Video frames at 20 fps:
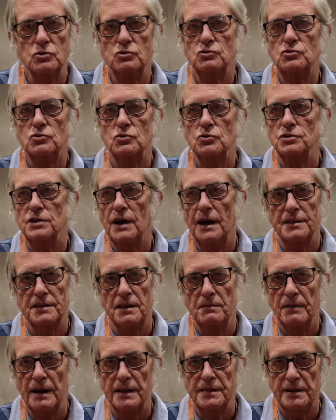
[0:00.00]

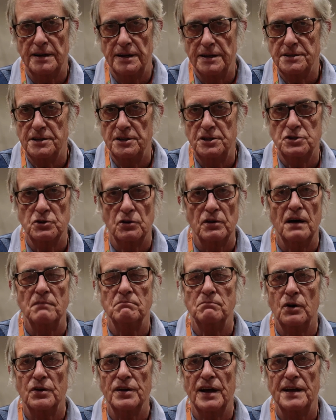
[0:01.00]
scusate ma si dice una
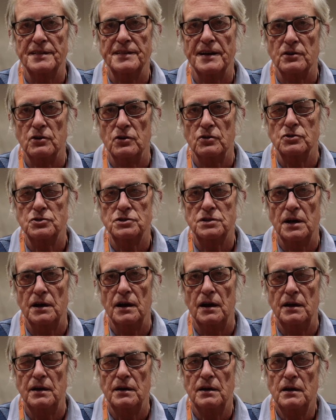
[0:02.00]
monata
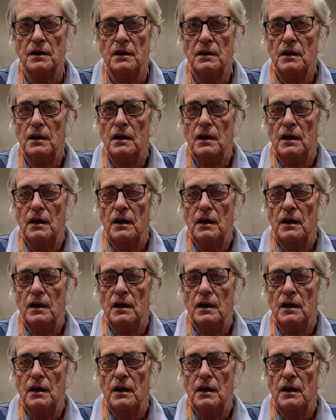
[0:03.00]
colossale.